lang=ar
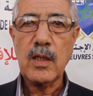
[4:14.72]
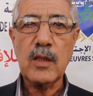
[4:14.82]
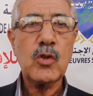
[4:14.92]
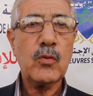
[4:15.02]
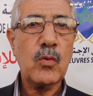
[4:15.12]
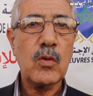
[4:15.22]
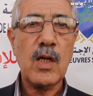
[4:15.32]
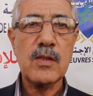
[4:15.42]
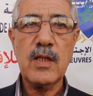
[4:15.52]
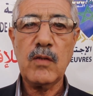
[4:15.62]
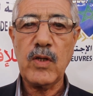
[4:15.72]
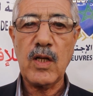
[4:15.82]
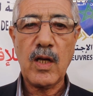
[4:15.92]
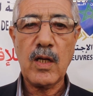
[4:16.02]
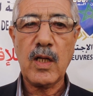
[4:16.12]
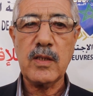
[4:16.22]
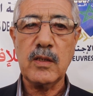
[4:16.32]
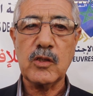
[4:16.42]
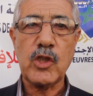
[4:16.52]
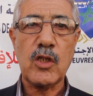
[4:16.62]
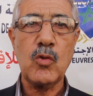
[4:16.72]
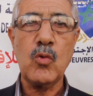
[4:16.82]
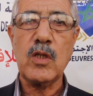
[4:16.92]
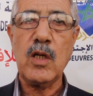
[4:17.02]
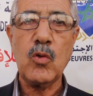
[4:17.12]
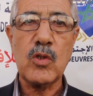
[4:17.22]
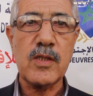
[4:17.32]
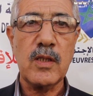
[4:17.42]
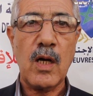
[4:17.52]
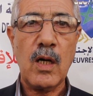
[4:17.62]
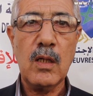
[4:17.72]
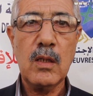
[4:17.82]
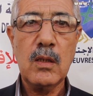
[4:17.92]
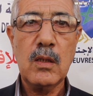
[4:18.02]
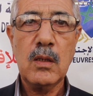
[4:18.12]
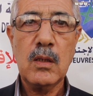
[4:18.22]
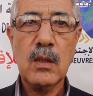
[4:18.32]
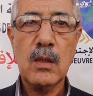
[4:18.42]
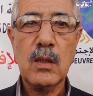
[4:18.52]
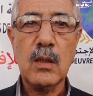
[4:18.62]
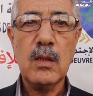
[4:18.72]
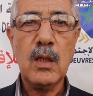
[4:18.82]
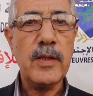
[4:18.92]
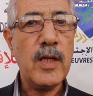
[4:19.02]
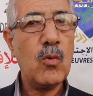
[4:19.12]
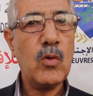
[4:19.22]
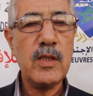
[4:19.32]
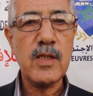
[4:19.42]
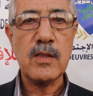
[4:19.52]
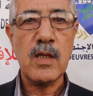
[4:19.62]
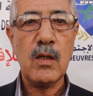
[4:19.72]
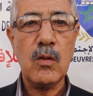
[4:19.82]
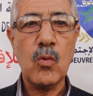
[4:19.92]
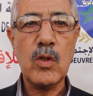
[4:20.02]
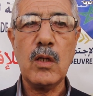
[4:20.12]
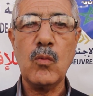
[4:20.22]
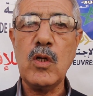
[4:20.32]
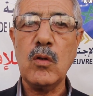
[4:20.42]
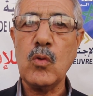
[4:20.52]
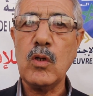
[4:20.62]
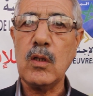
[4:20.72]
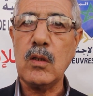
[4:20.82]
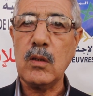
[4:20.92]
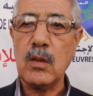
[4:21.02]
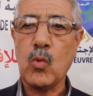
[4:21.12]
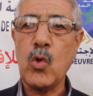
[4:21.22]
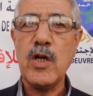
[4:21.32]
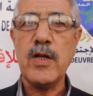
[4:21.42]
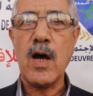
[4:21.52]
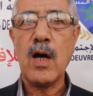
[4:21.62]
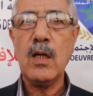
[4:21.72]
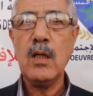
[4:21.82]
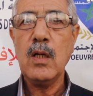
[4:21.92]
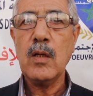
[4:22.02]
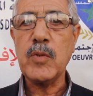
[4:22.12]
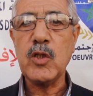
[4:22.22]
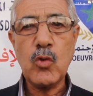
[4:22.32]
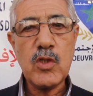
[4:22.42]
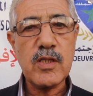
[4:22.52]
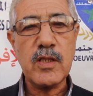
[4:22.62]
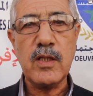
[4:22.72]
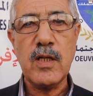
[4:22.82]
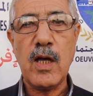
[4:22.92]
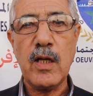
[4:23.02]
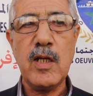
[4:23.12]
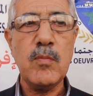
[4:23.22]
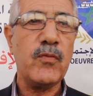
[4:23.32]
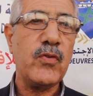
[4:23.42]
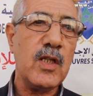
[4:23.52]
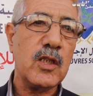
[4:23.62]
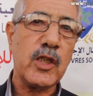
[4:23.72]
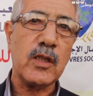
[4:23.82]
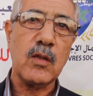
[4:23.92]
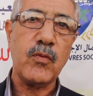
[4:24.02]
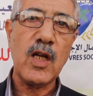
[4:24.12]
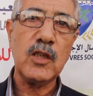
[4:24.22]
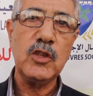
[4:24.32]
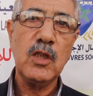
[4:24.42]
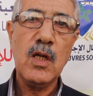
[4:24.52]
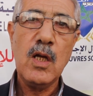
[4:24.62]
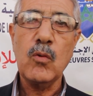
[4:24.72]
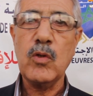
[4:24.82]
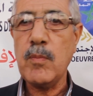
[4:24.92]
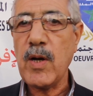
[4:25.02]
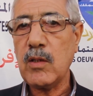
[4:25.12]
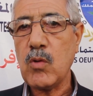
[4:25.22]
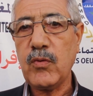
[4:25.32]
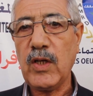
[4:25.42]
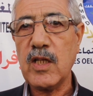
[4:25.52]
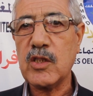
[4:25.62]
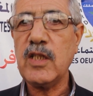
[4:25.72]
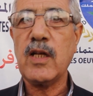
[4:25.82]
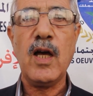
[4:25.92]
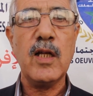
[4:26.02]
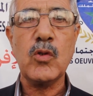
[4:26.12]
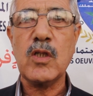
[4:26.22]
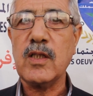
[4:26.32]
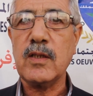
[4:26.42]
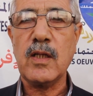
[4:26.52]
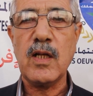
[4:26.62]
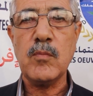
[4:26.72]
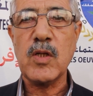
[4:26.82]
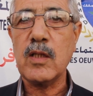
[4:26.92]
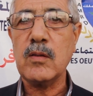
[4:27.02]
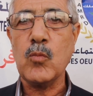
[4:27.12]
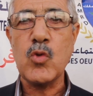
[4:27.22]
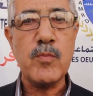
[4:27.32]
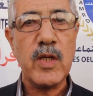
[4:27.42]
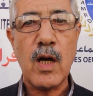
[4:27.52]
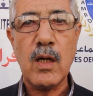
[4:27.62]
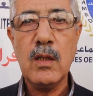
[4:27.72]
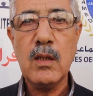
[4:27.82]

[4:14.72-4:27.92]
كنشوفوا راسنا في الاخر غادي نتشردوا ونتلاحوا للزنقه ولادنا حنا وليداتنا وكلنا بدون استثناء اللي ما فينا شاد الفراش واللي باقي واقف على رجليه راه عنده ثلاثه ديال الامراض مزمنه